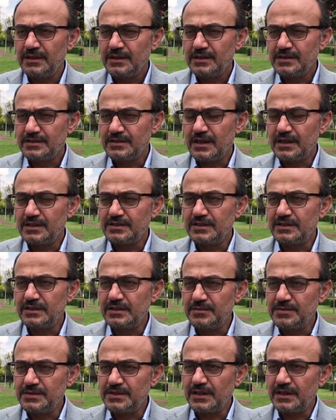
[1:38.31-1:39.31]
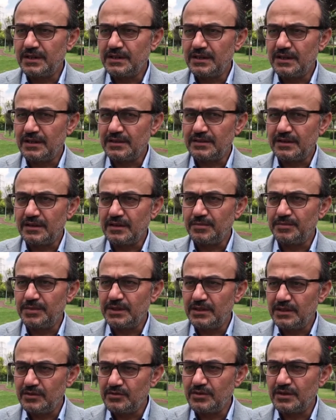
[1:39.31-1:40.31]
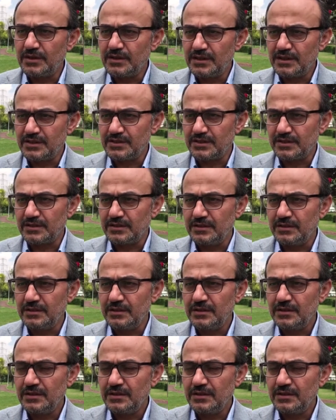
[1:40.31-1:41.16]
sayı ciddi bir şekilde artarak binin üzerine çıktı.